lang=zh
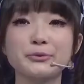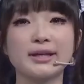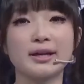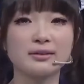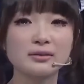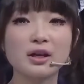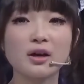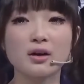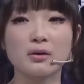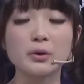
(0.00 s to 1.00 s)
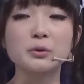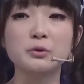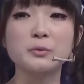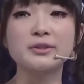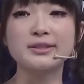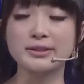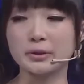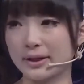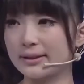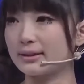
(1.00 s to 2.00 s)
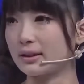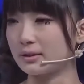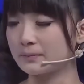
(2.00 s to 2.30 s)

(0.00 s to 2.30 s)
诉他，我有多么喜欢他。